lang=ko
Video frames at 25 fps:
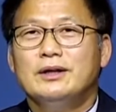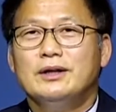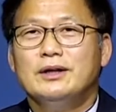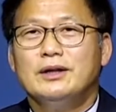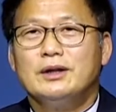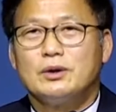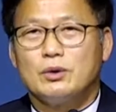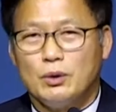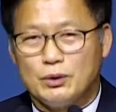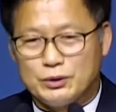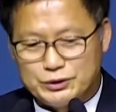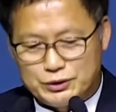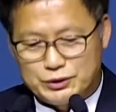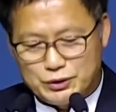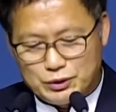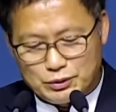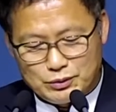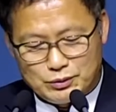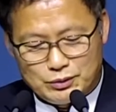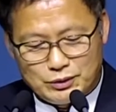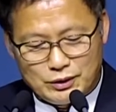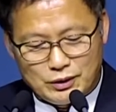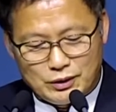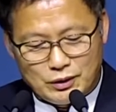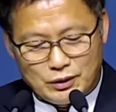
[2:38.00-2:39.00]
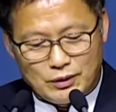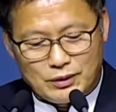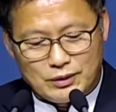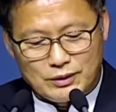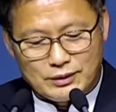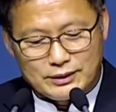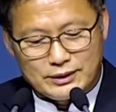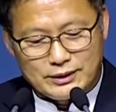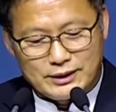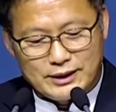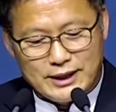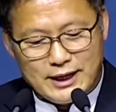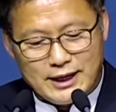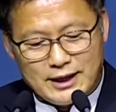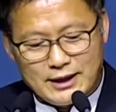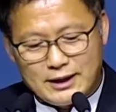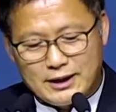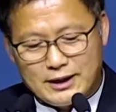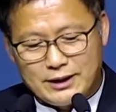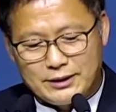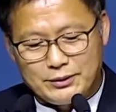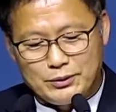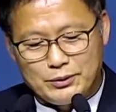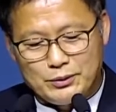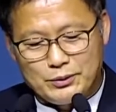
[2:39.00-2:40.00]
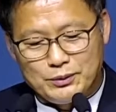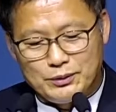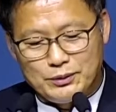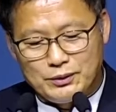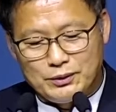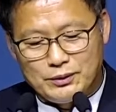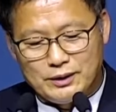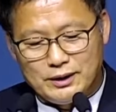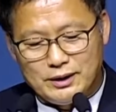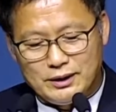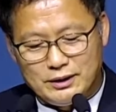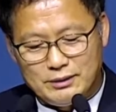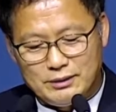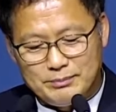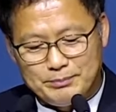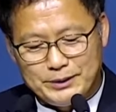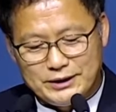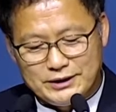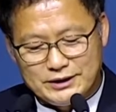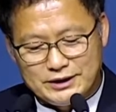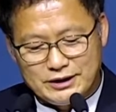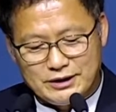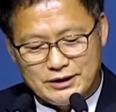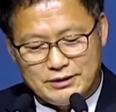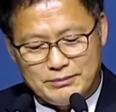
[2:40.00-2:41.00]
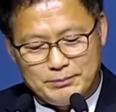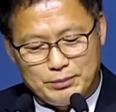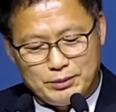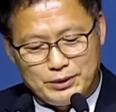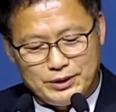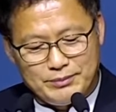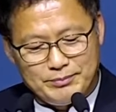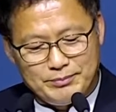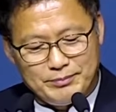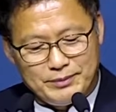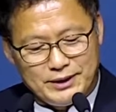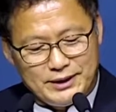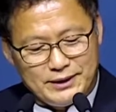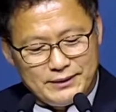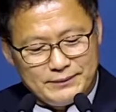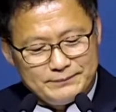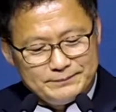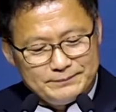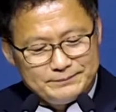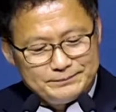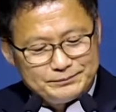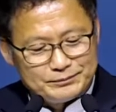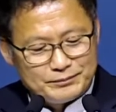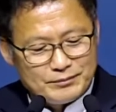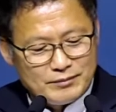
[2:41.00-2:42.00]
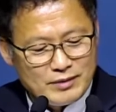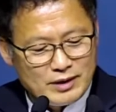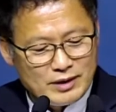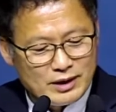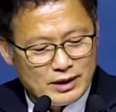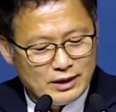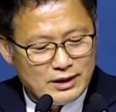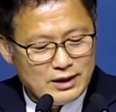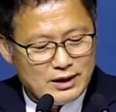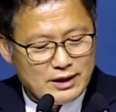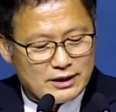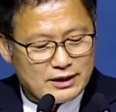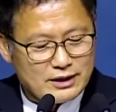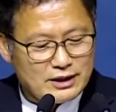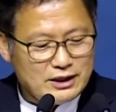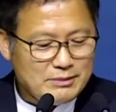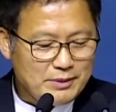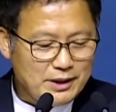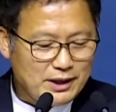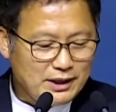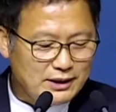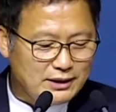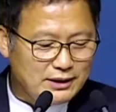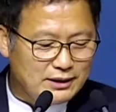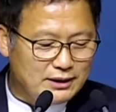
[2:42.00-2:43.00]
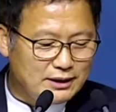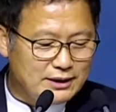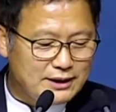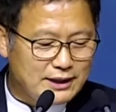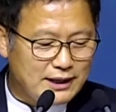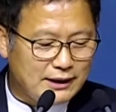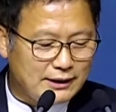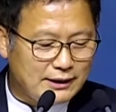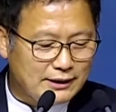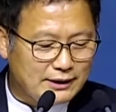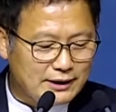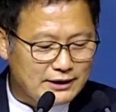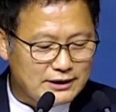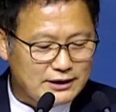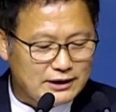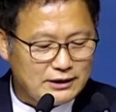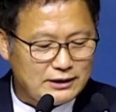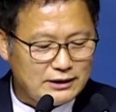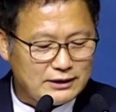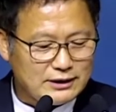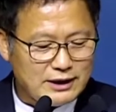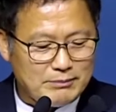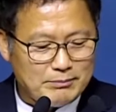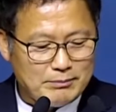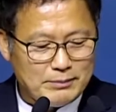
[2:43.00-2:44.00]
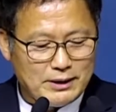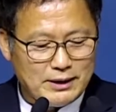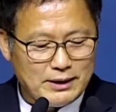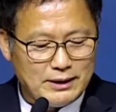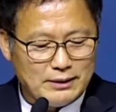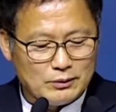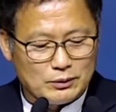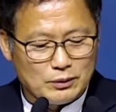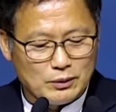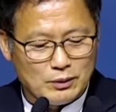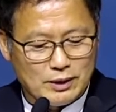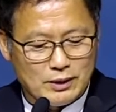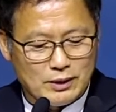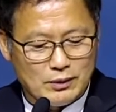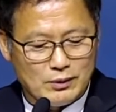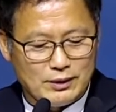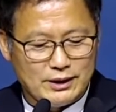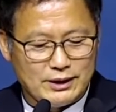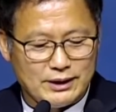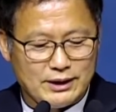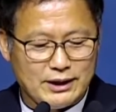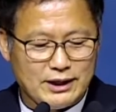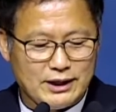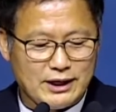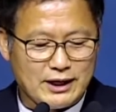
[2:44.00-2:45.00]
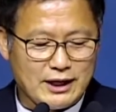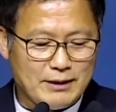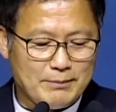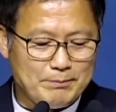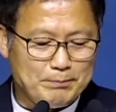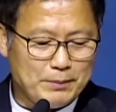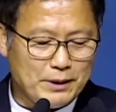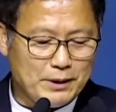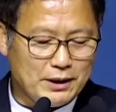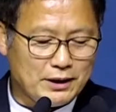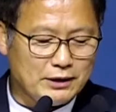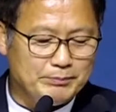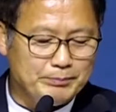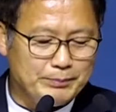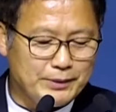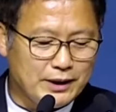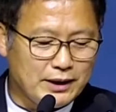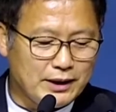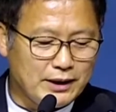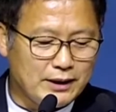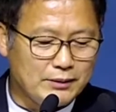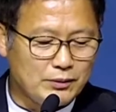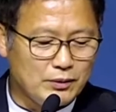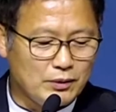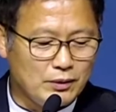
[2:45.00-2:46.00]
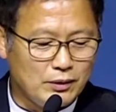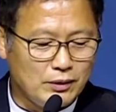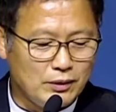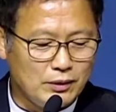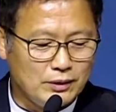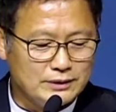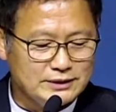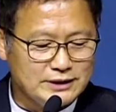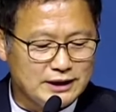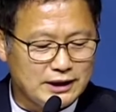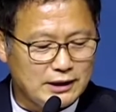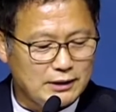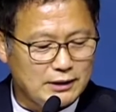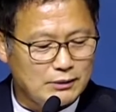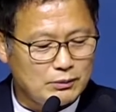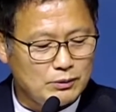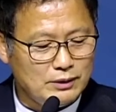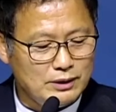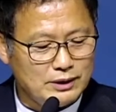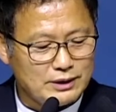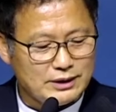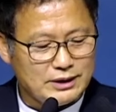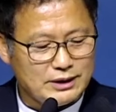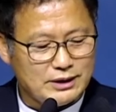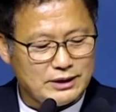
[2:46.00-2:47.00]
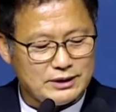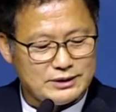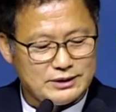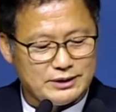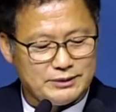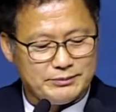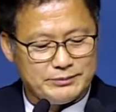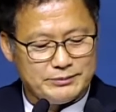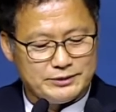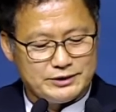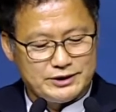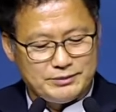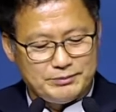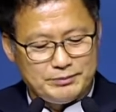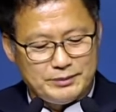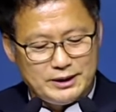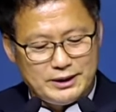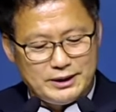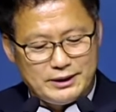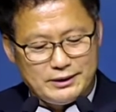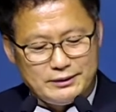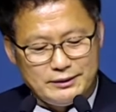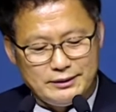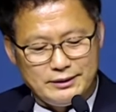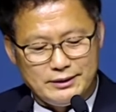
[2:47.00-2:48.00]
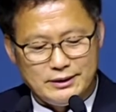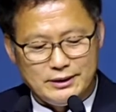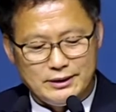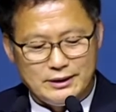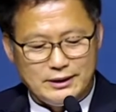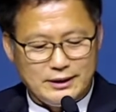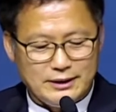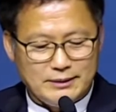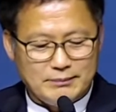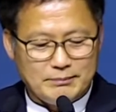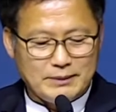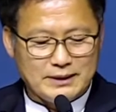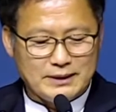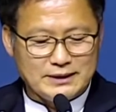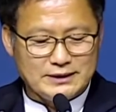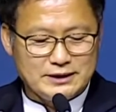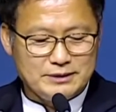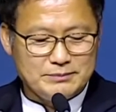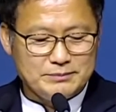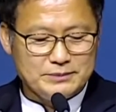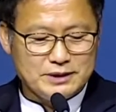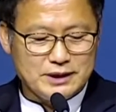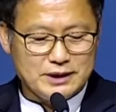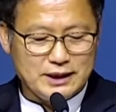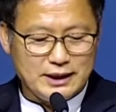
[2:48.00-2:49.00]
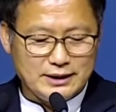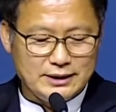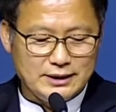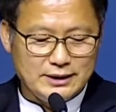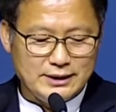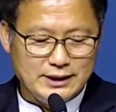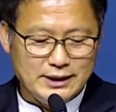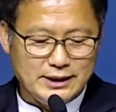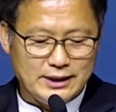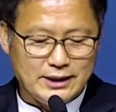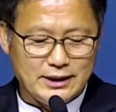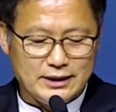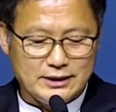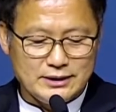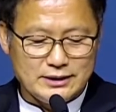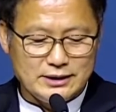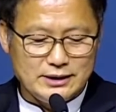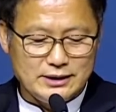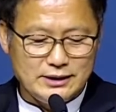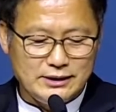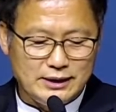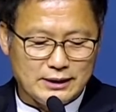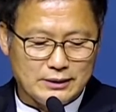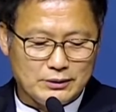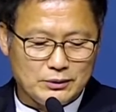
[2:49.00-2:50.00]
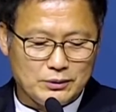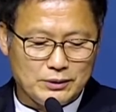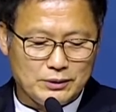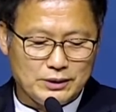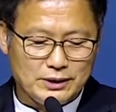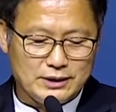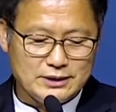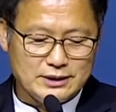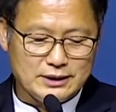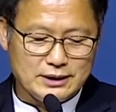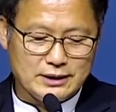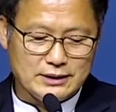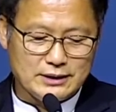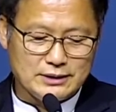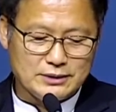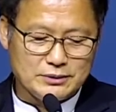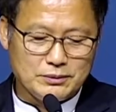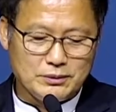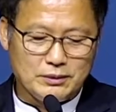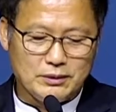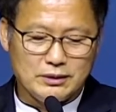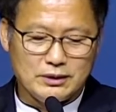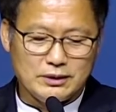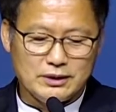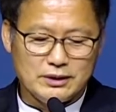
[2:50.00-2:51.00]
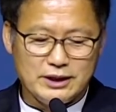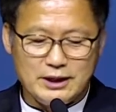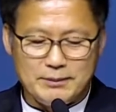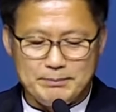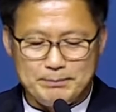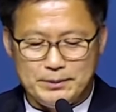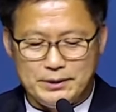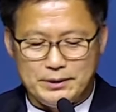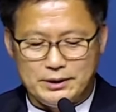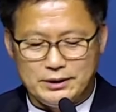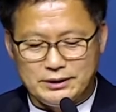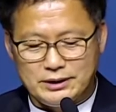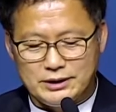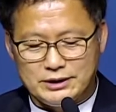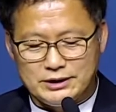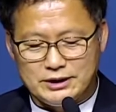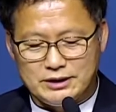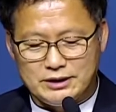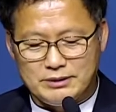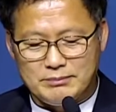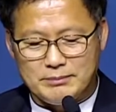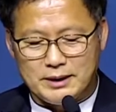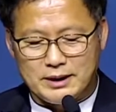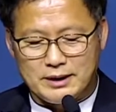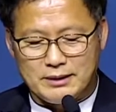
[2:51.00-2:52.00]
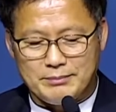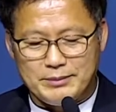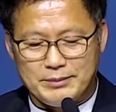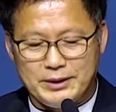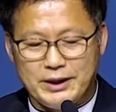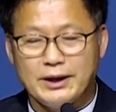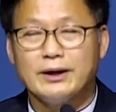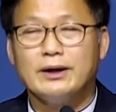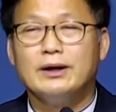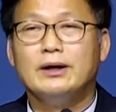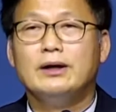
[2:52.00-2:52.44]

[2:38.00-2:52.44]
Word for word: 농촌운동, 대안학교 운동을 펼치던 분입니다. 김해에 있는 양계장을 탐방하고 돌아오는 길에 가파른 벼랑으로 차가 굴러 떨어집니다. 마침 차 뒤에 신나통이 있어가지고 그게 펑 터지는 바람에